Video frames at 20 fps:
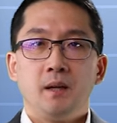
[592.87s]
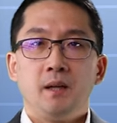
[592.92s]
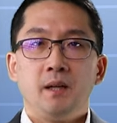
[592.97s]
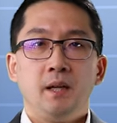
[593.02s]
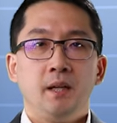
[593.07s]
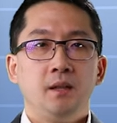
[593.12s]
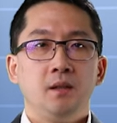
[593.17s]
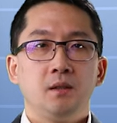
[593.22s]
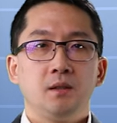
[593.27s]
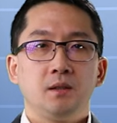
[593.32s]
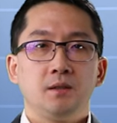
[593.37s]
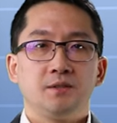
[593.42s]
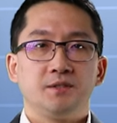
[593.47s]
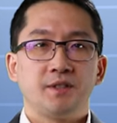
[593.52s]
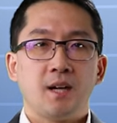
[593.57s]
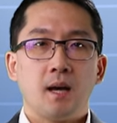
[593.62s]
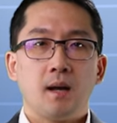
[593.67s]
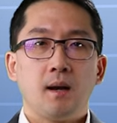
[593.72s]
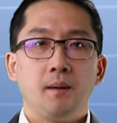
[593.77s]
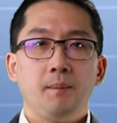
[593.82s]
이들은
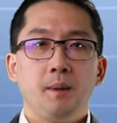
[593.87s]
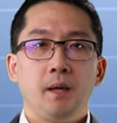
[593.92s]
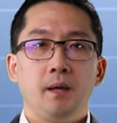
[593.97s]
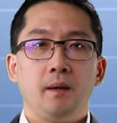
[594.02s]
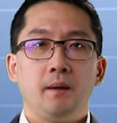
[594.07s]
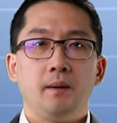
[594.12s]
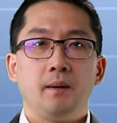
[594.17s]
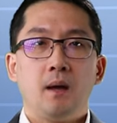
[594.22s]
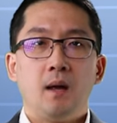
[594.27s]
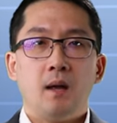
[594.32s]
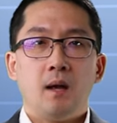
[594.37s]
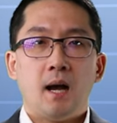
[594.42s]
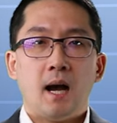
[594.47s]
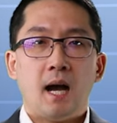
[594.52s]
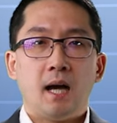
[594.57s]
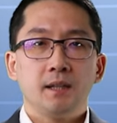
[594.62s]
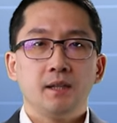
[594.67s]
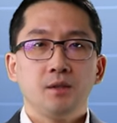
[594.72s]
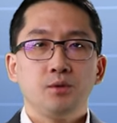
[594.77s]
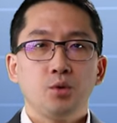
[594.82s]
사람이
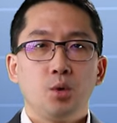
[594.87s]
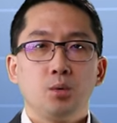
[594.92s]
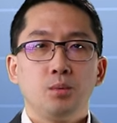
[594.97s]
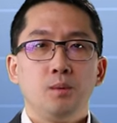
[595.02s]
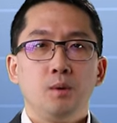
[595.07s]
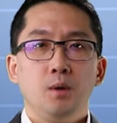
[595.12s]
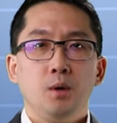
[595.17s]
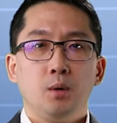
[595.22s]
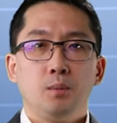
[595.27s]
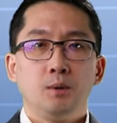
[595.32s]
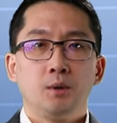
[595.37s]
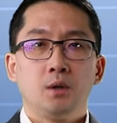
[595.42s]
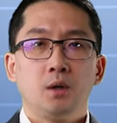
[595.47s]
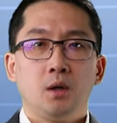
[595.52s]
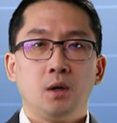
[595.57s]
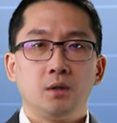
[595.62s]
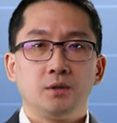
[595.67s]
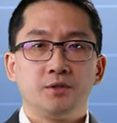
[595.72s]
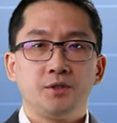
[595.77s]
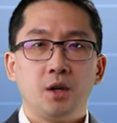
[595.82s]
하등
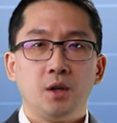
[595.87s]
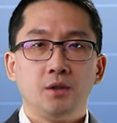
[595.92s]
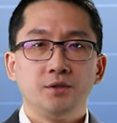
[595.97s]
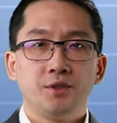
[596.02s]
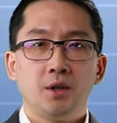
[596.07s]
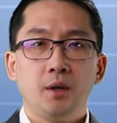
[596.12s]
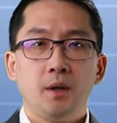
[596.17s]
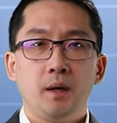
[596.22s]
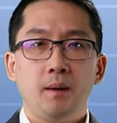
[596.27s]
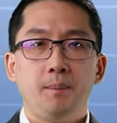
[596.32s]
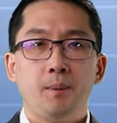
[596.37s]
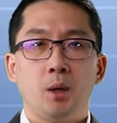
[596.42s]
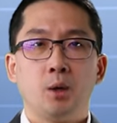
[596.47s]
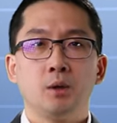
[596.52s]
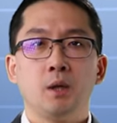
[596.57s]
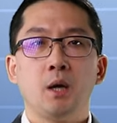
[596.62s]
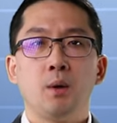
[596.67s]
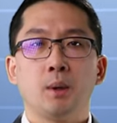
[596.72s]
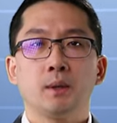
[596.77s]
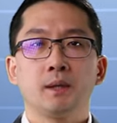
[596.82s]
동물로부터 서서히
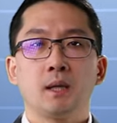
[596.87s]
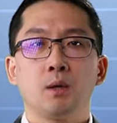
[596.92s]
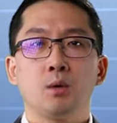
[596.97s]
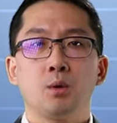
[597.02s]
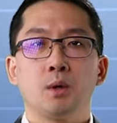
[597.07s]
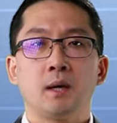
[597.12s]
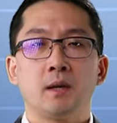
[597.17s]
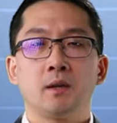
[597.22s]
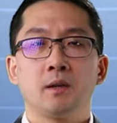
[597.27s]
변해왔다고